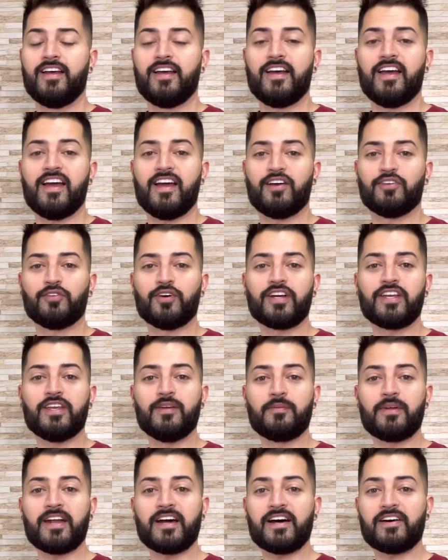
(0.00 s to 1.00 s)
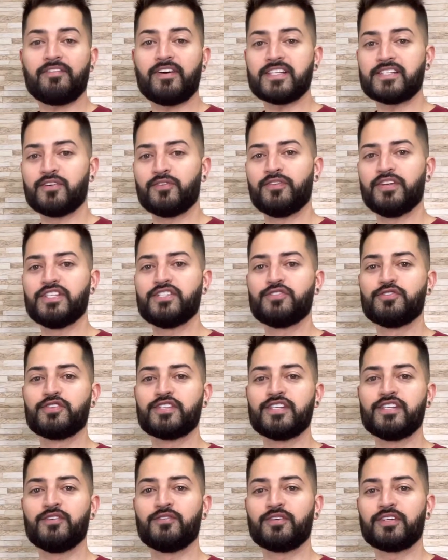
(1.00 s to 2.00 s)
É, eu tô aqui para fazer um
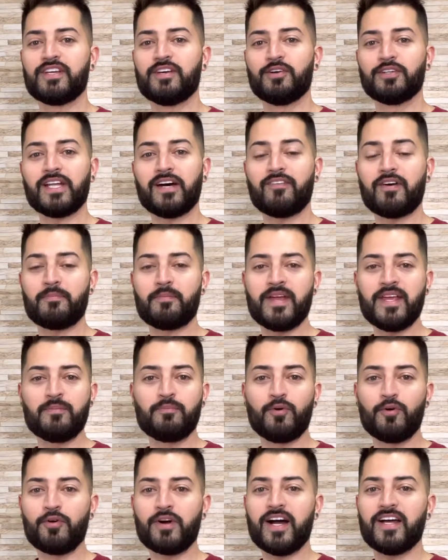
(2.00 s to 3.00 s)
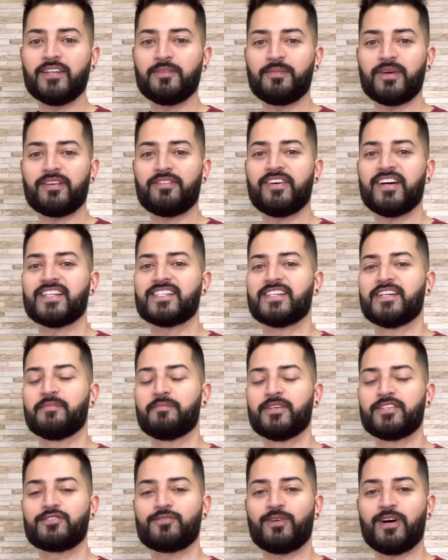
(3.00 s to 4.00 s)
videozinho que eu tava bem empolgado para fazer,
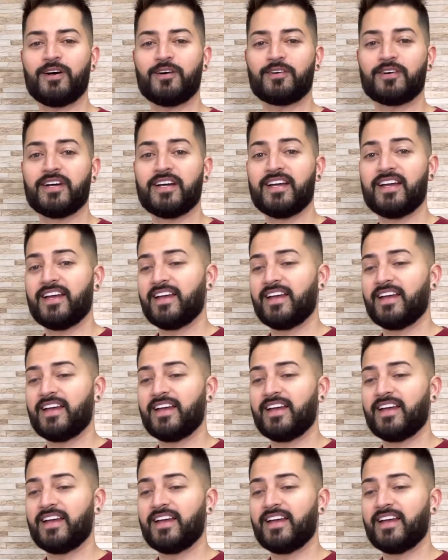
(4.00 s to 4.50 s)
pessoal.